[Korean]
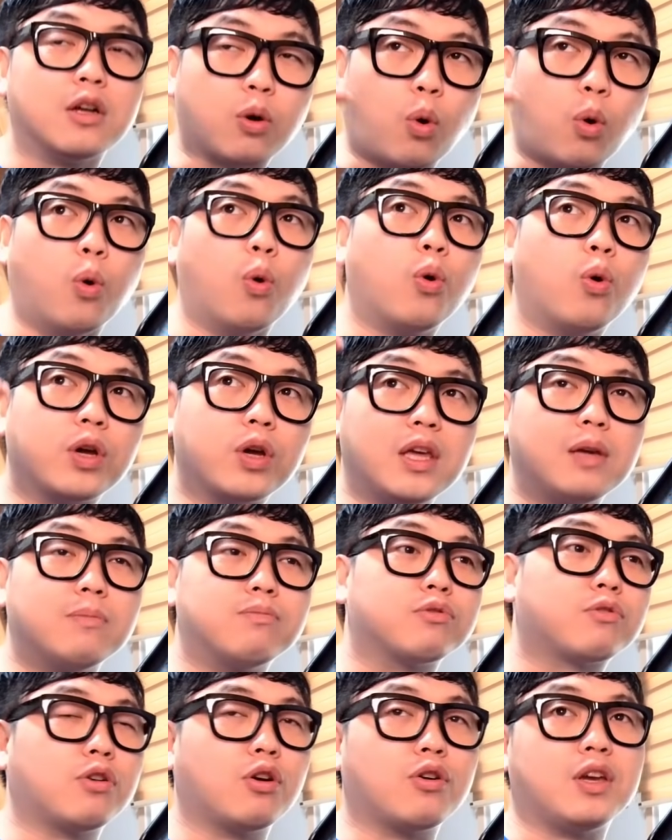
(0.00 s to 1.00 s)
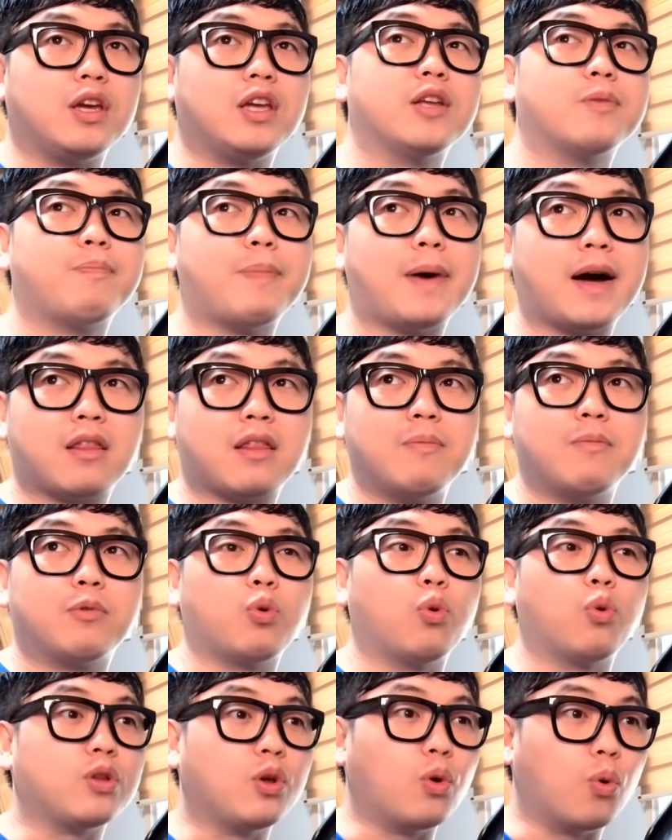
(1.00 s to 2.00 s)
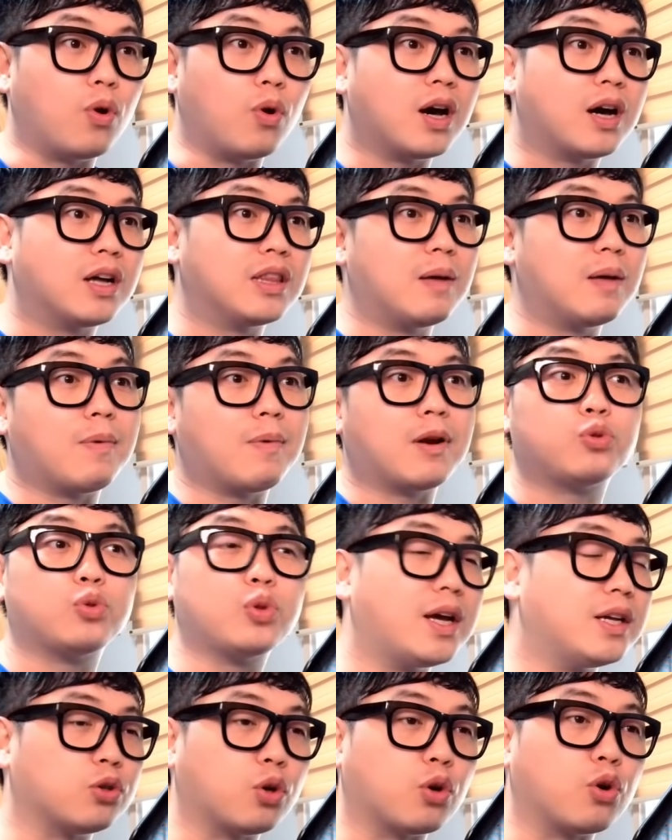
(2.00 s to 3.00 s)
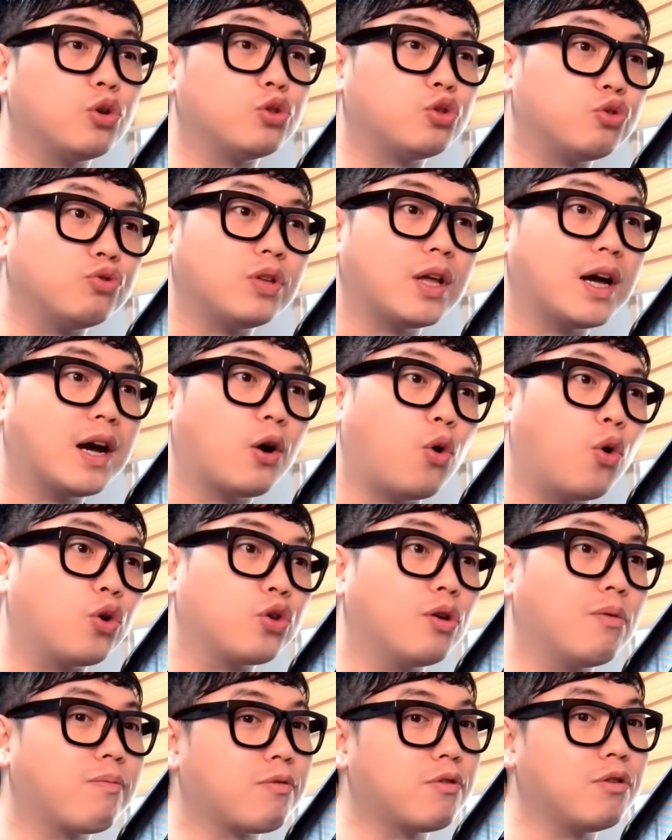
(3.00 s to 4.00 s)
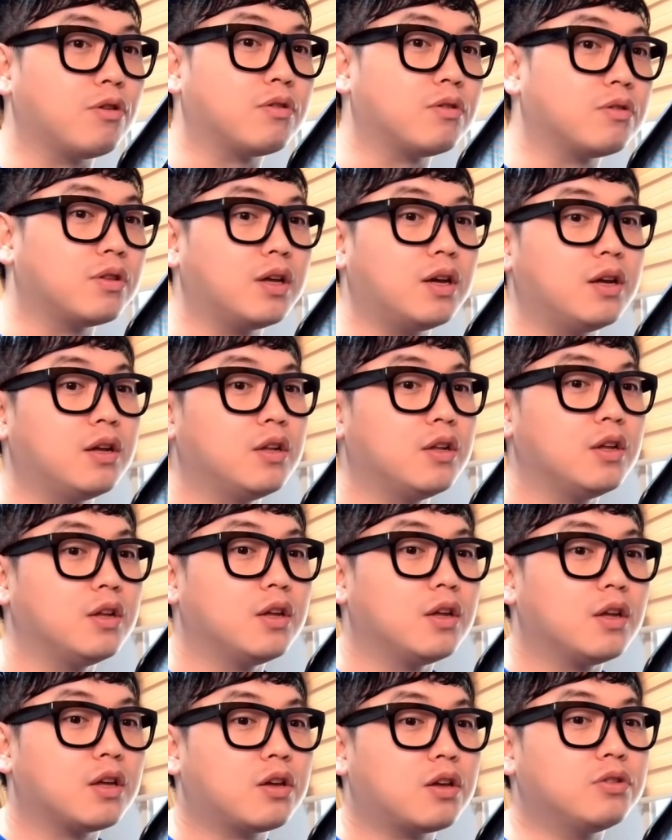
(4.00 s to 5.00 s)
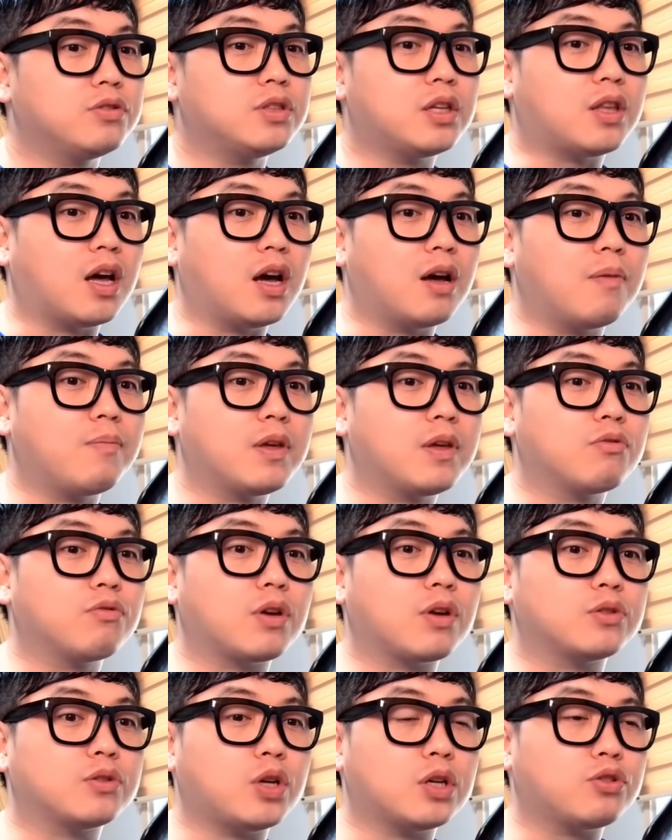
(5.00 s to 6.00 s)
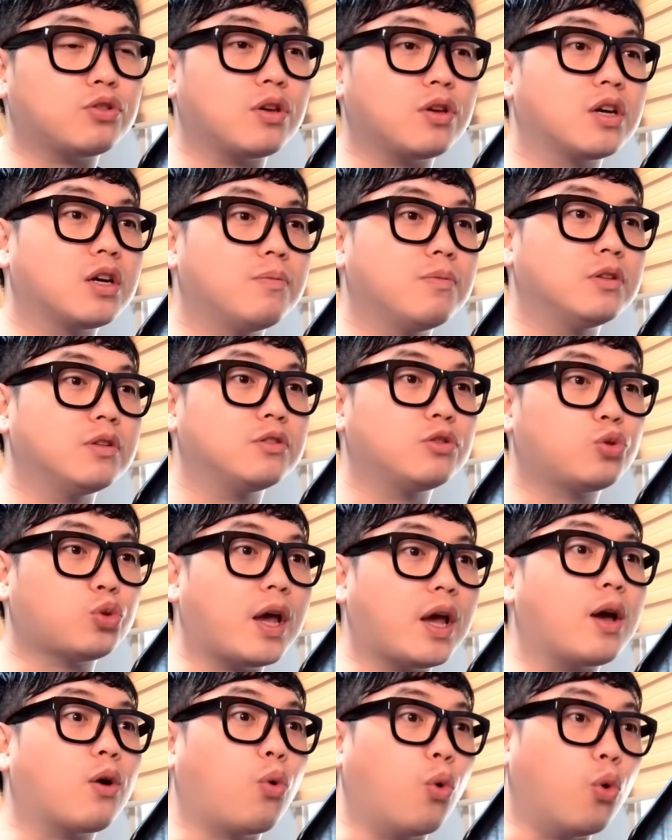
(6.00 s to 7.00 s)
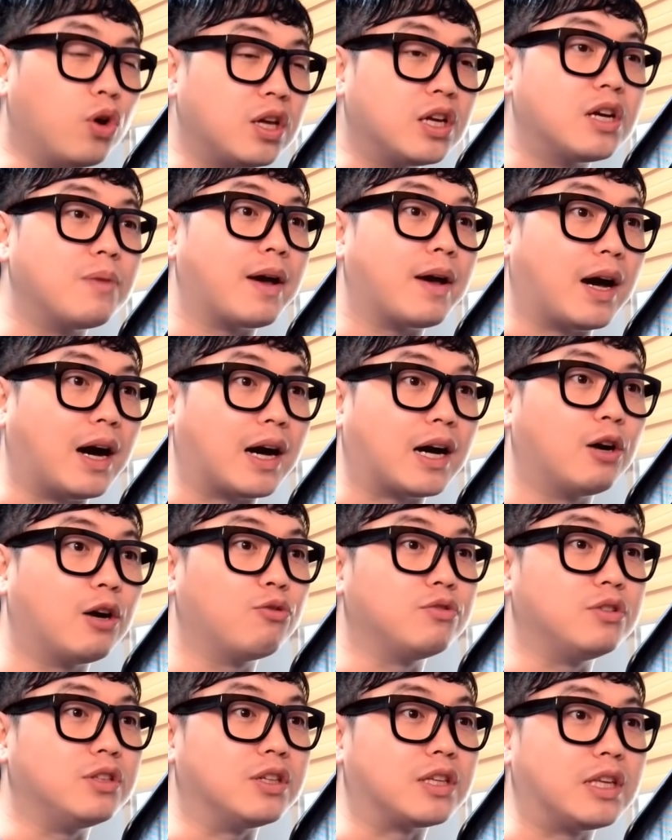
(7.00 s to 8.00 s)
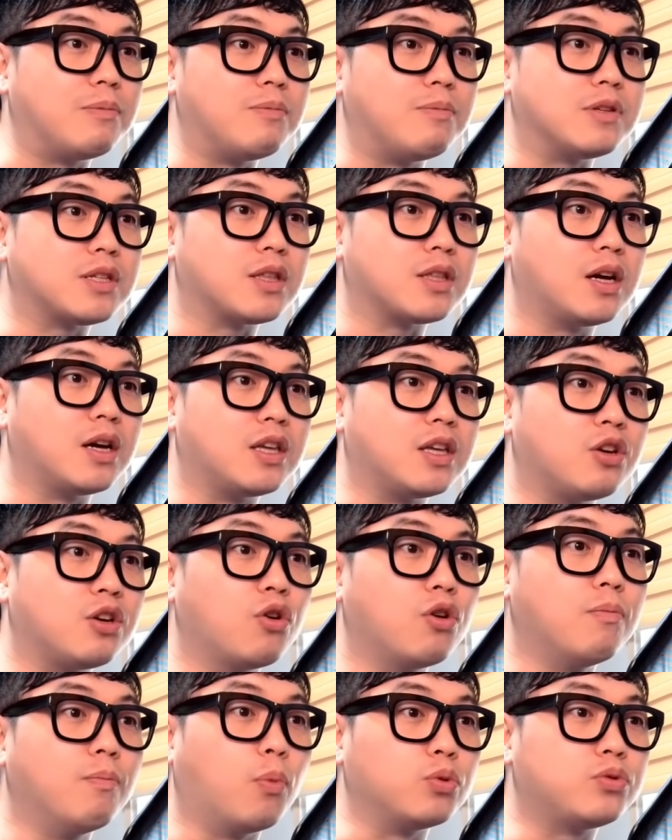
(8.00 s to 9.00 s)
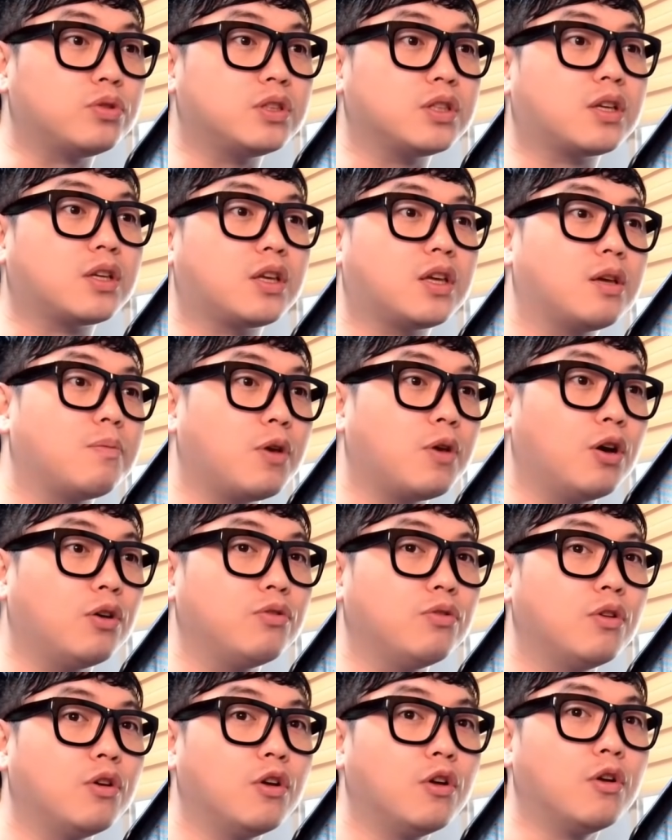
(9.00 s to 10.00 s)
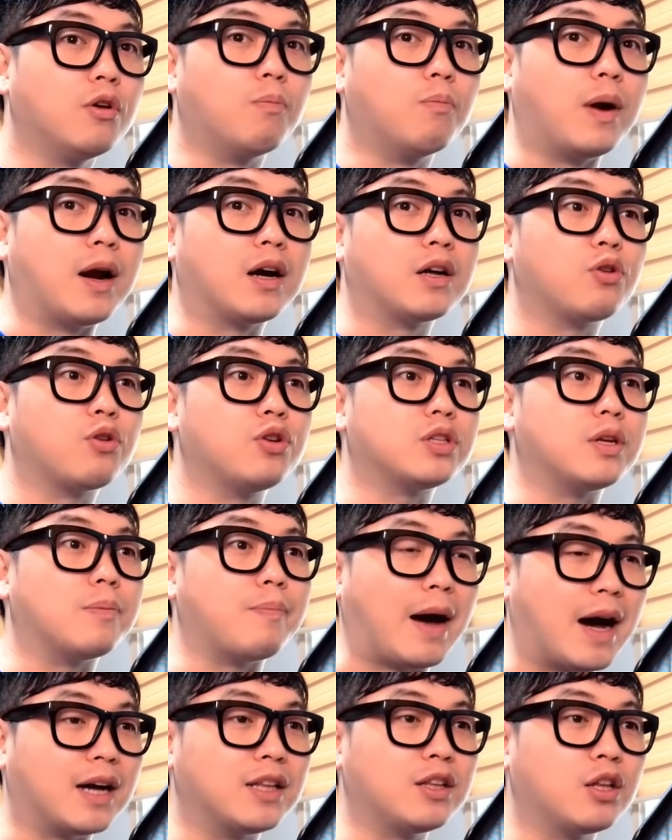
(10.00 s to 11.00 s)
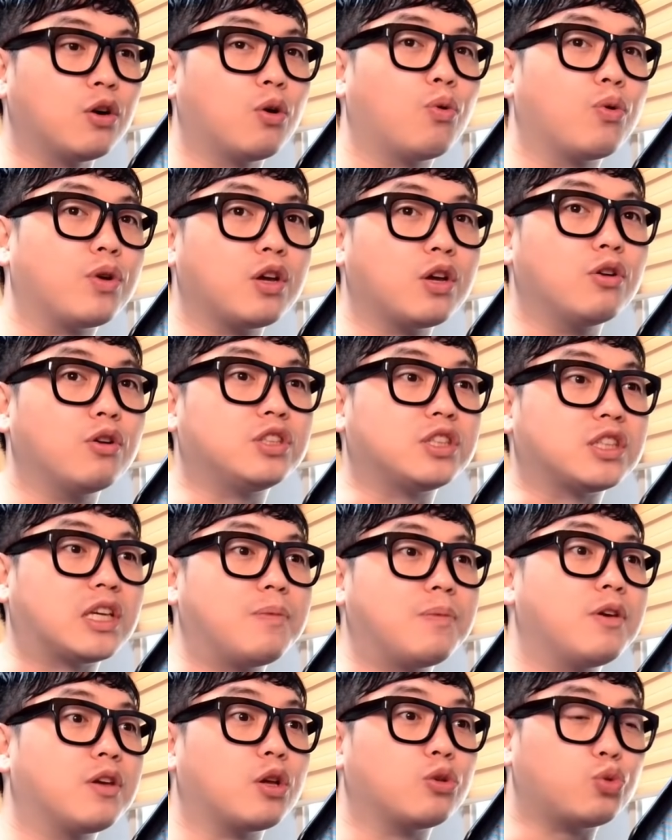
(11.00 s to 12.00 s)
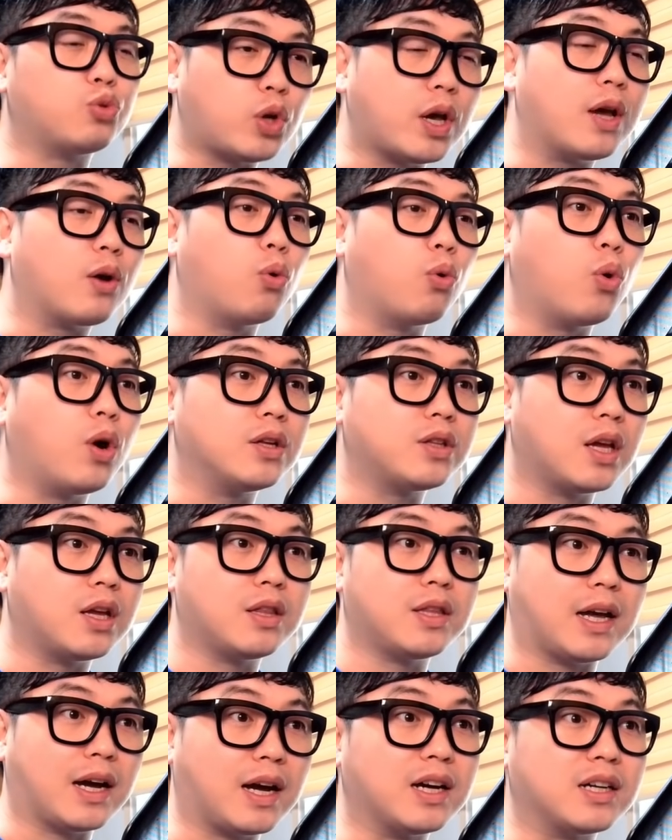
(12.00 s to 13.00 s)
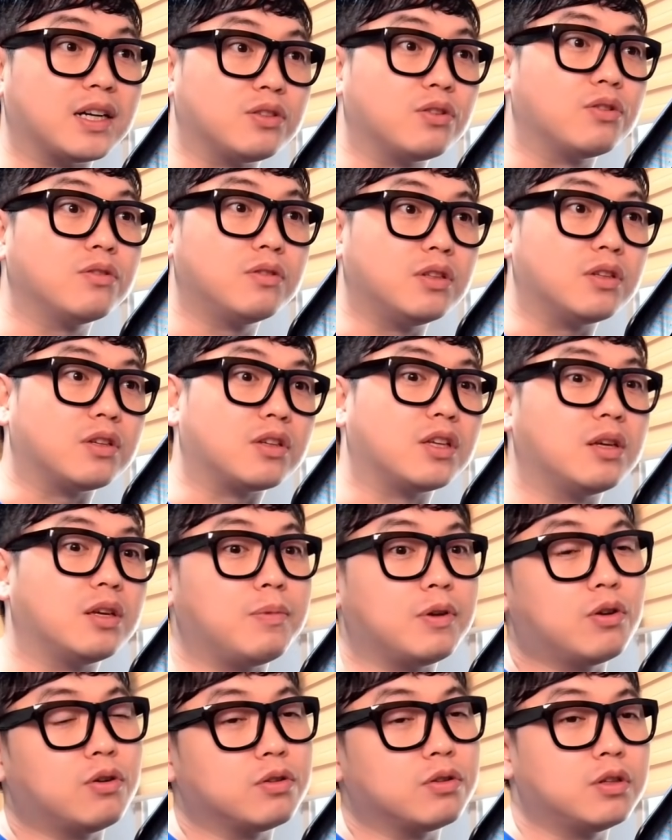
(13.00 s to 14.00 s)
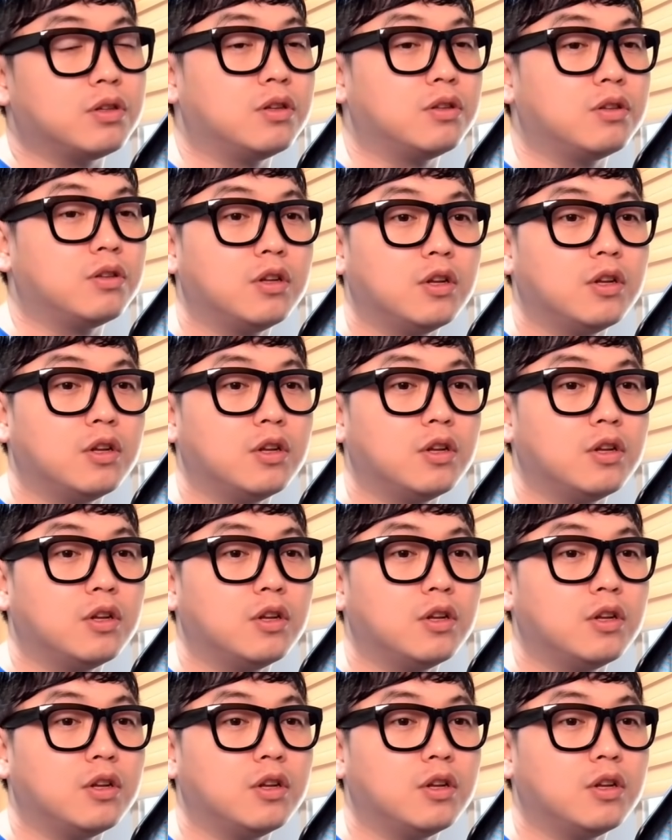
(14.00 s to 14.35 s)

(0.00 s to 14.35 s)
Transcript: 고기부터 일이 빡세면 돈이 올라간단 말이야. 최저를 준 데가 거의 없어. 근데 현재 대한민국의 최저임금은 최고임금에 가까운 느낌이잖아. 이걸 못 지키면 말 그대로 이제 망하는 거고 이걸 지키면 이게 최고가 되는 약간 그런 느낌이거든.